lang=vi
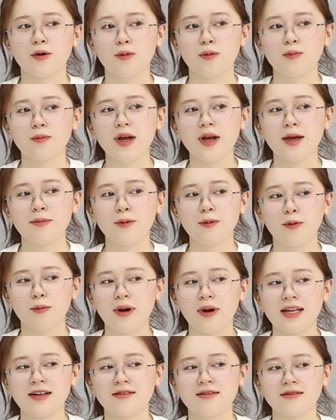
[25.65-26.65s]
cũng em
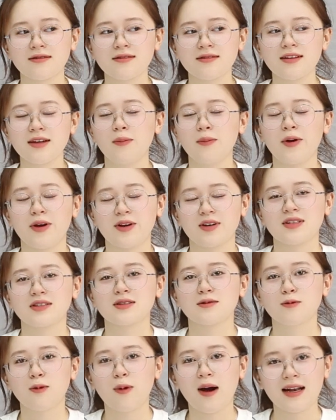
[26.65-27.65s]
cũng ảnh hưởng của mọi người
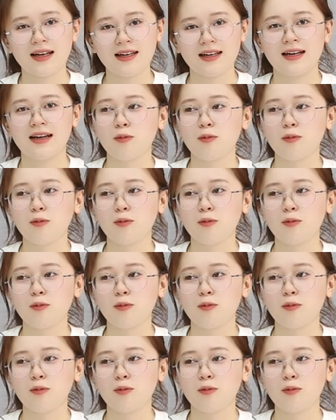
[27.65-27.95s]
xung quanh,